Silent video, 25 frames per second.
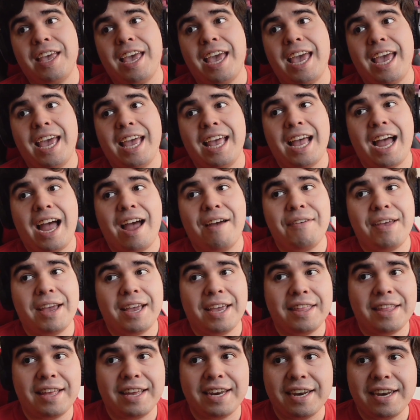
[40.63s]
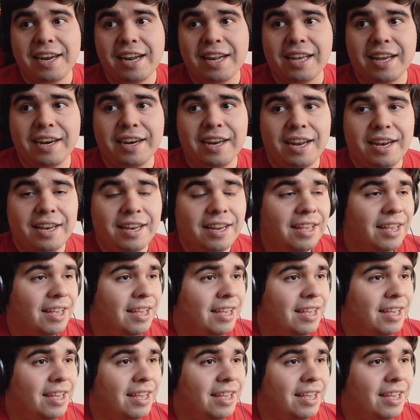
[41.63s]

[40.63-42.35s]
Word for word: que había que dar en el canal.